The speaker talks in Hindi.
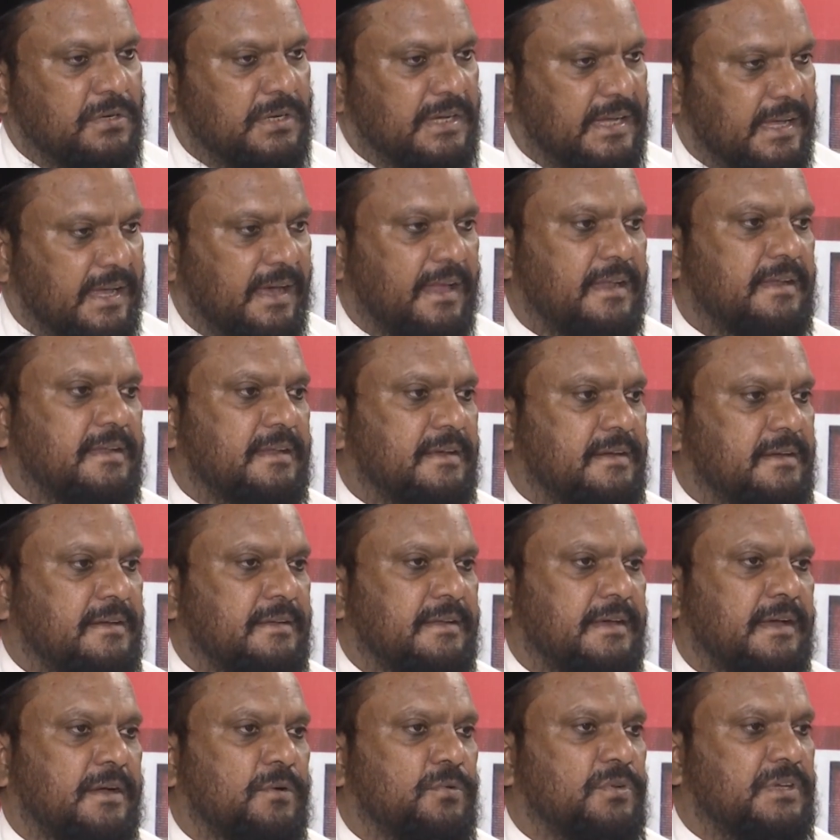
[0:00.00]
ख्याल
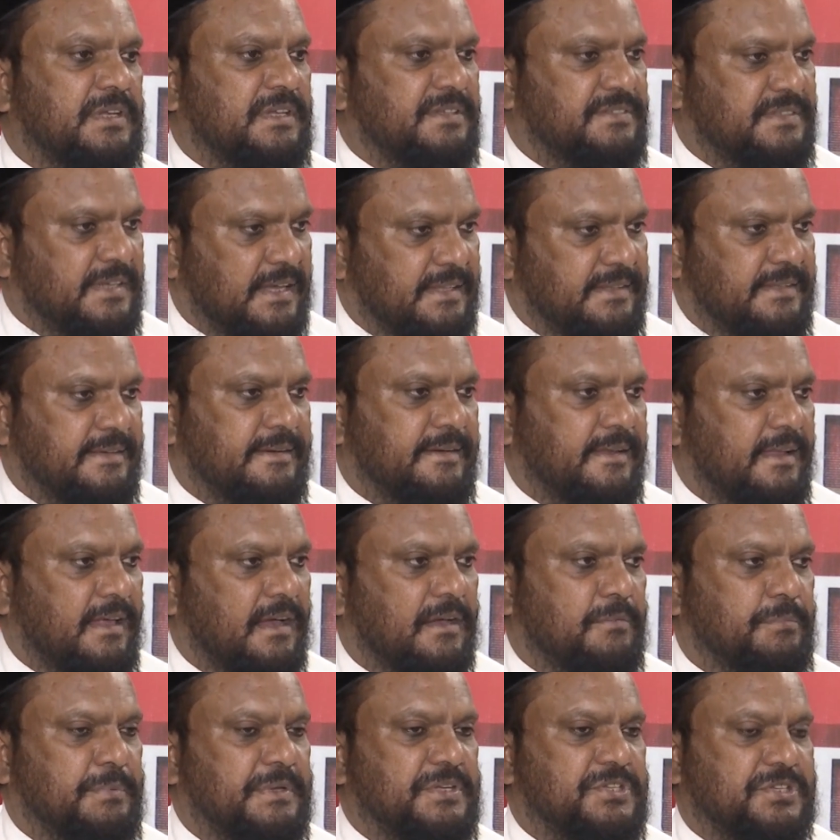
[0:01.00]
रखना उनके साथ
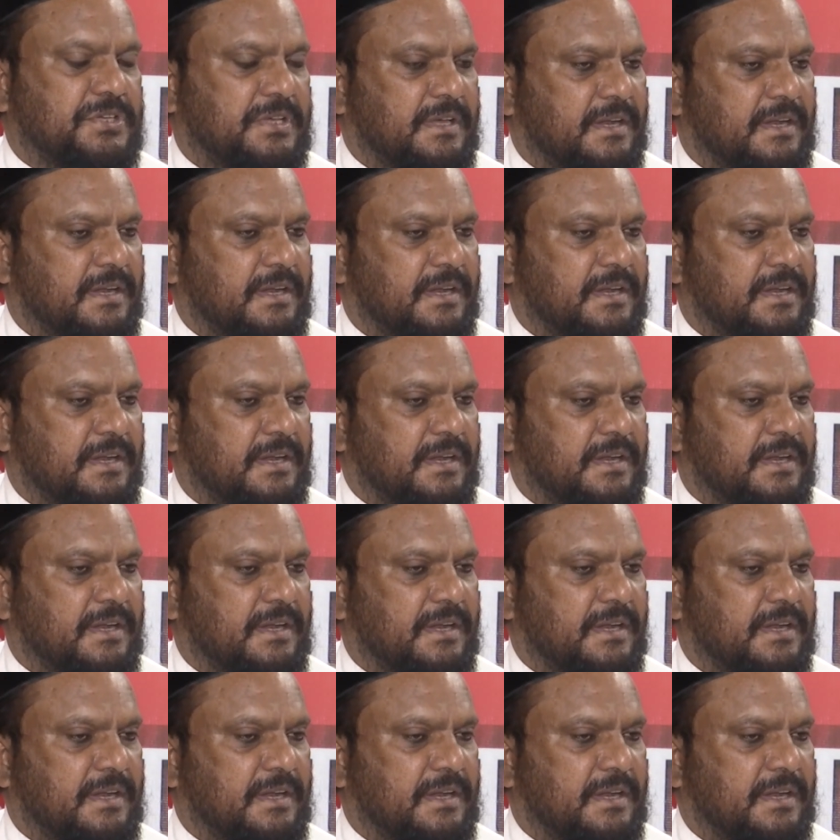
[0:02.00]
अखलाक पेश